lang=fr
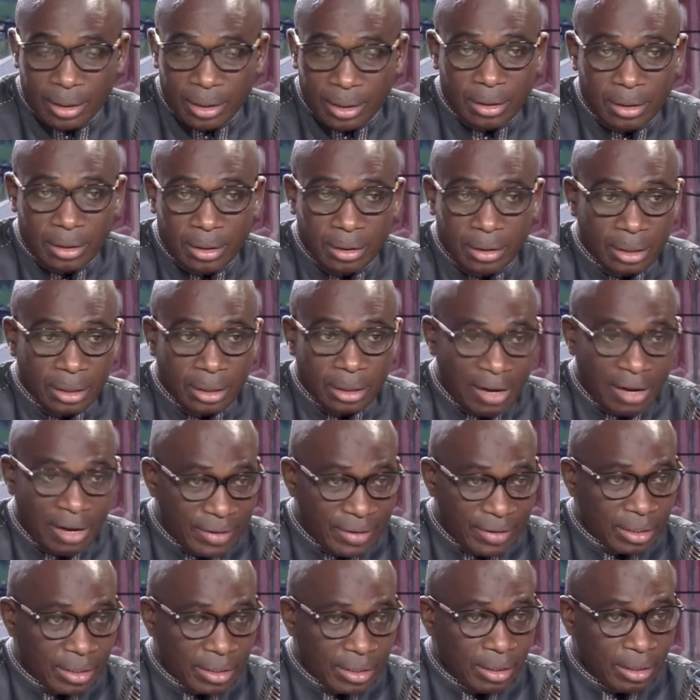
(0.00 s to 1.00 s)
Euh,
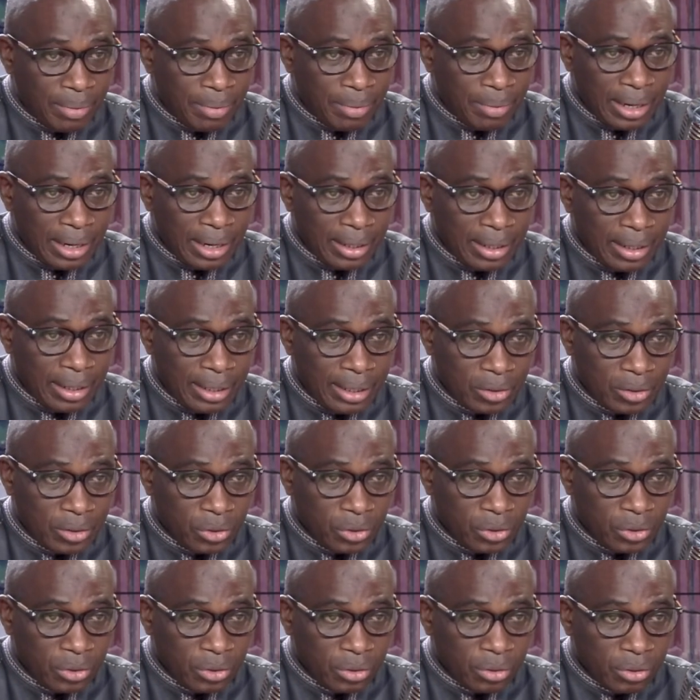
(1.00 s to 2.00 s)
avec un plan
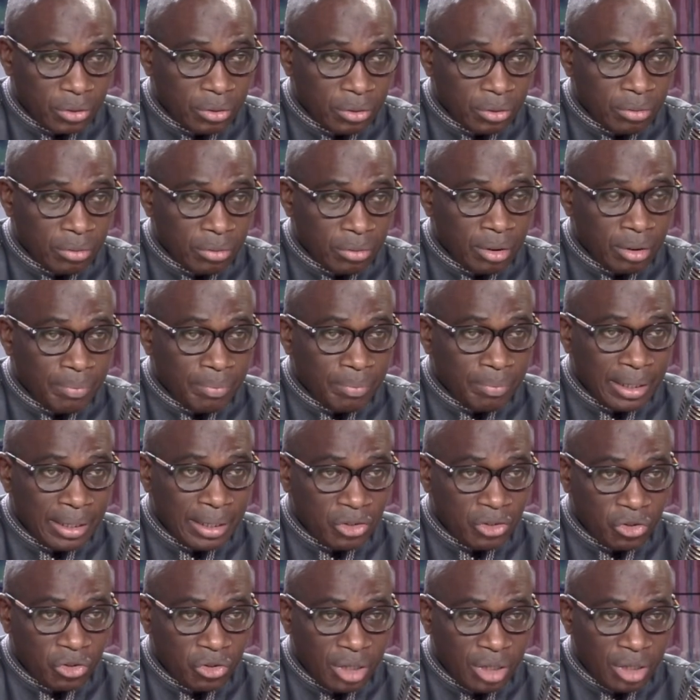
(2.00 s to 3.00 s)
d'action, un plan de
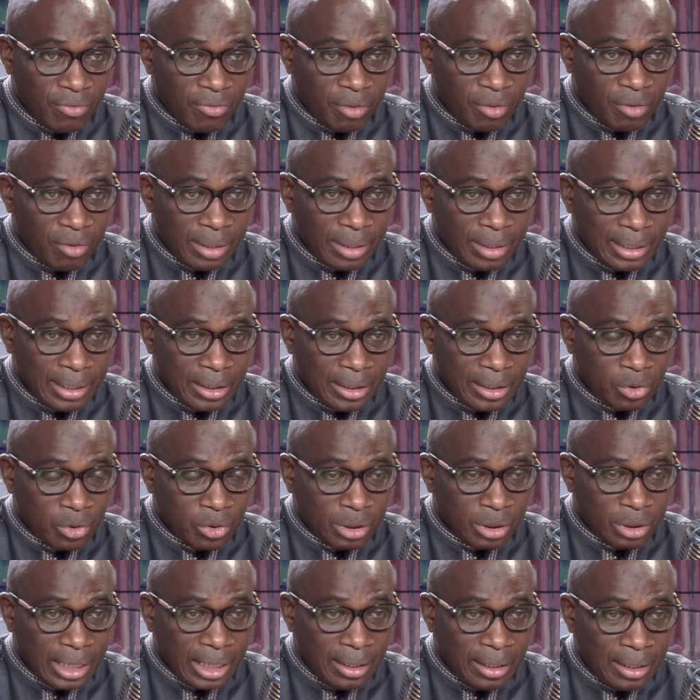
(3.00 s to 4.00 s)
gestion environnementale et
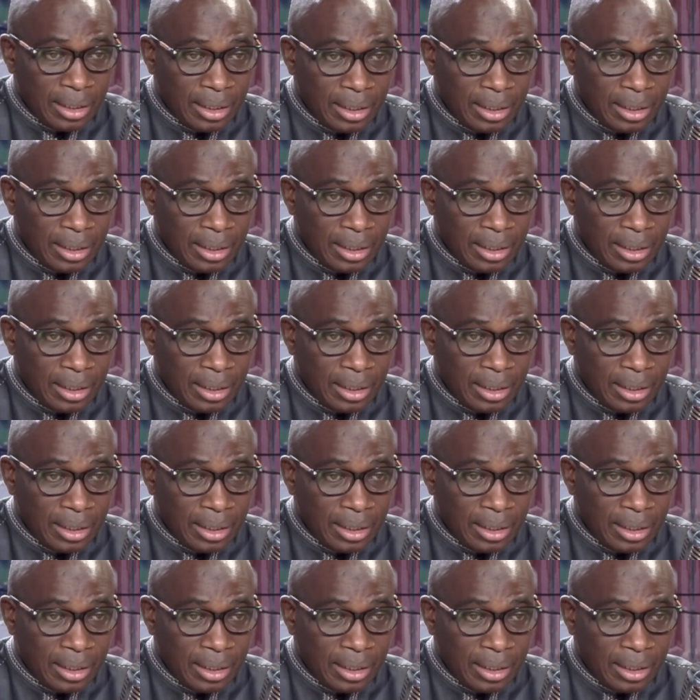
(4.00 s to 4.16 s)
sociale,